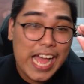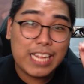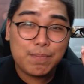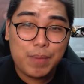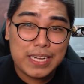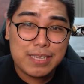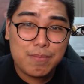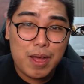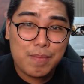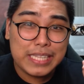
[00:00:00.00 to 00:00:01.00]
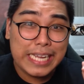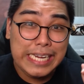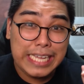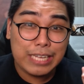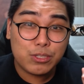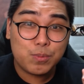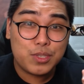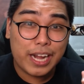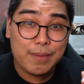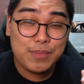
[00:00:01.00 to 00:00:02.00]
at para sa mga matagal
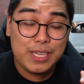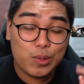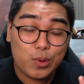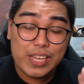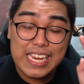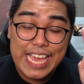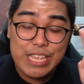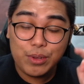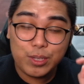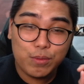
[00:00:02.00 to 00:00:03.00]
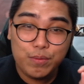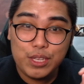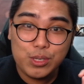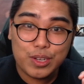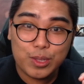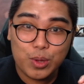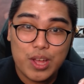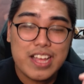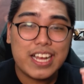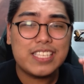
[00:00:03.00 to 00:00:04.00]
nakasubscribe dito i-like nyo na tong video na to
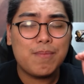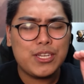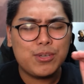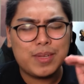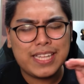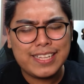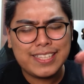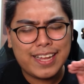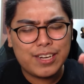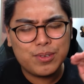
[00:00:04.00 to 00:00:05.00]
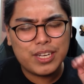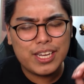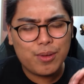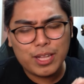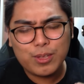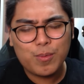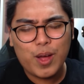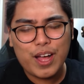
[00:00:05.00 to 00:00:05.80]
kasi medyo matagal-tagal kong ginawa to mga